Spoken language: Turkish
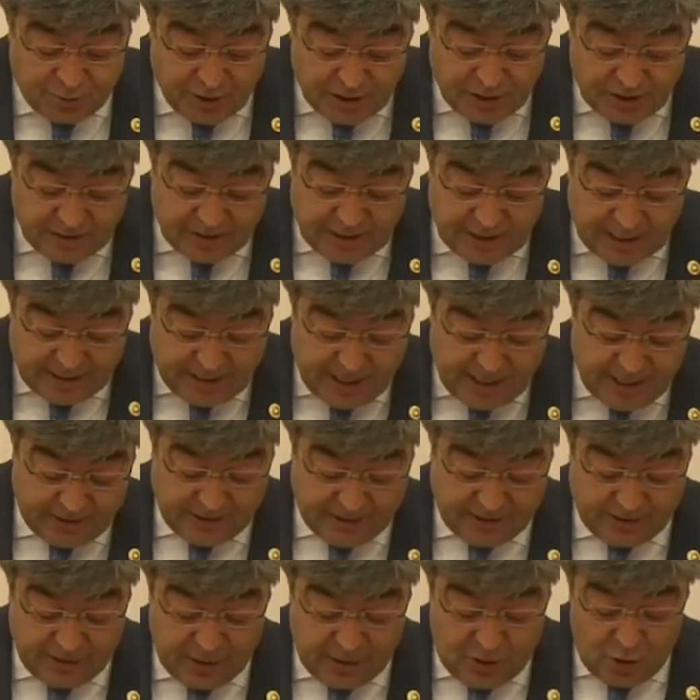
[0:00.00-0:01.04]
bin
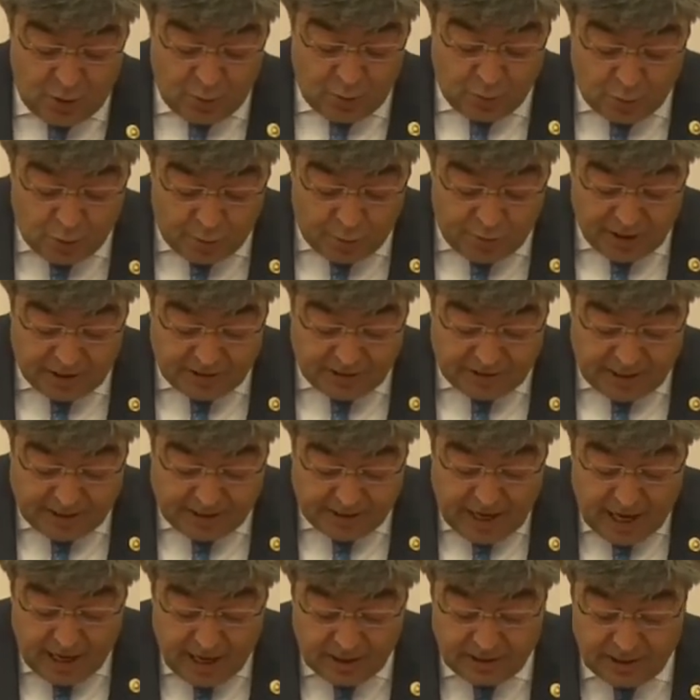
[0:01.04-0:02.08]
dekardır. Bu miktarı
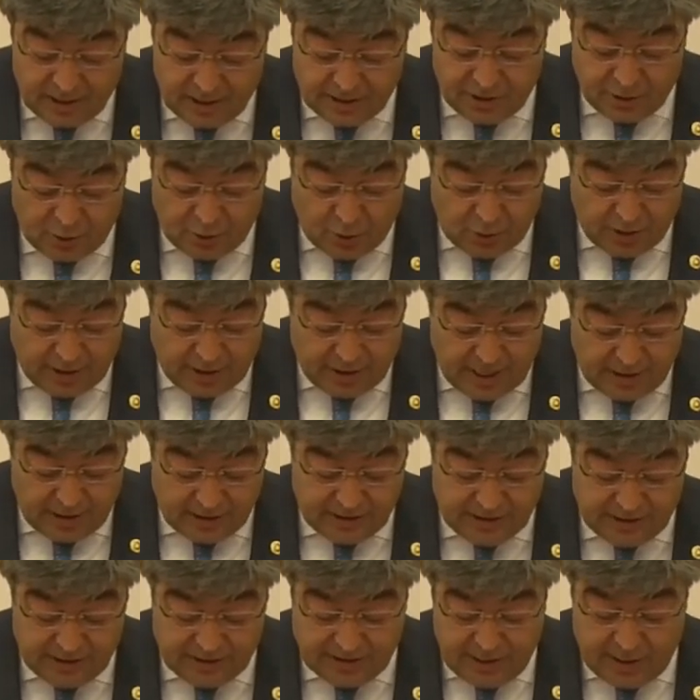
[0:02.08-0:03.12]
yaklaşık olarak
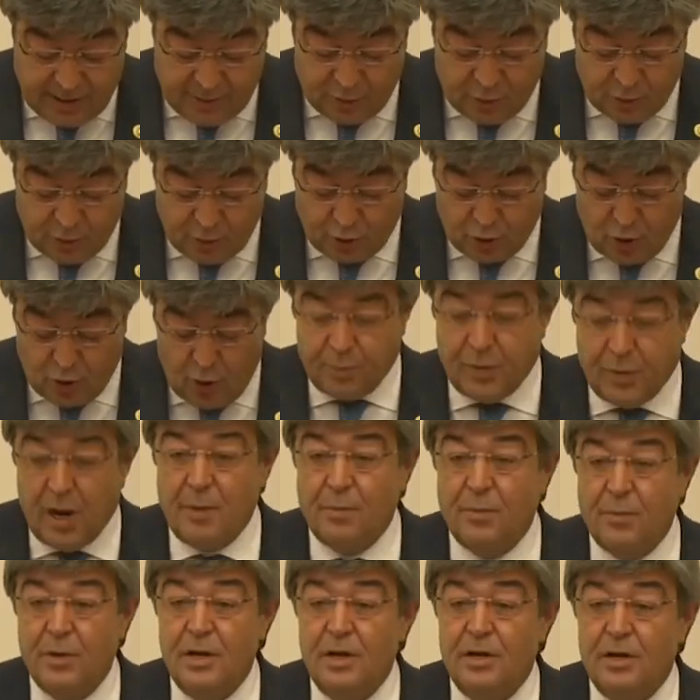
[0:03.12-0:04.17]
İstanbul'un toplam
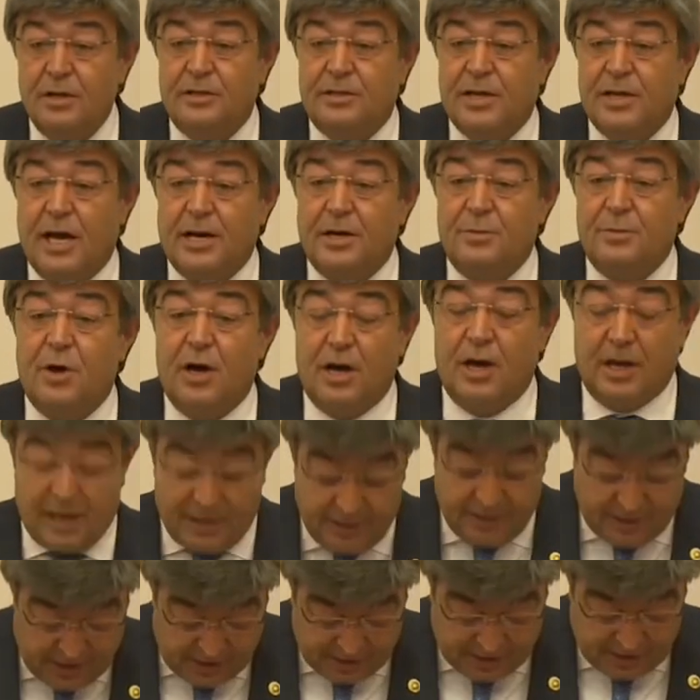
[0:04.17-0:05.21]
tarım
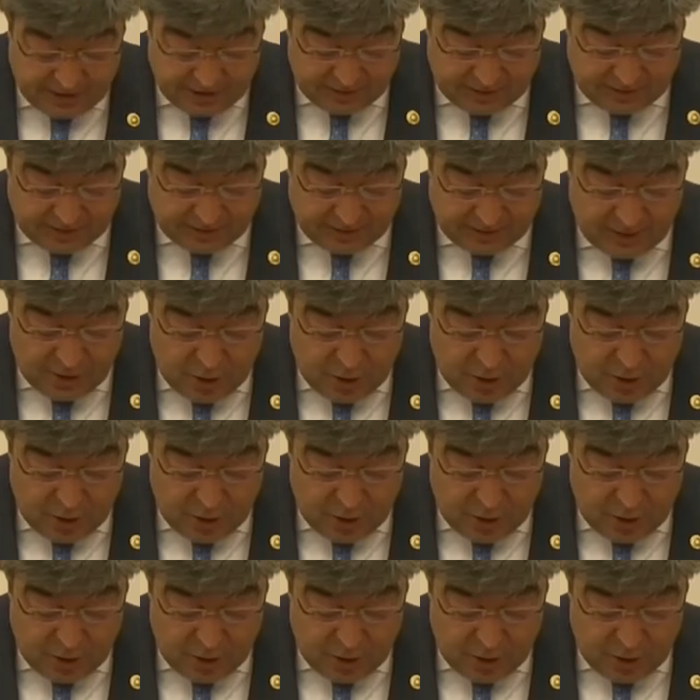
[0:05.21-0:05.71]
alanı kadardır.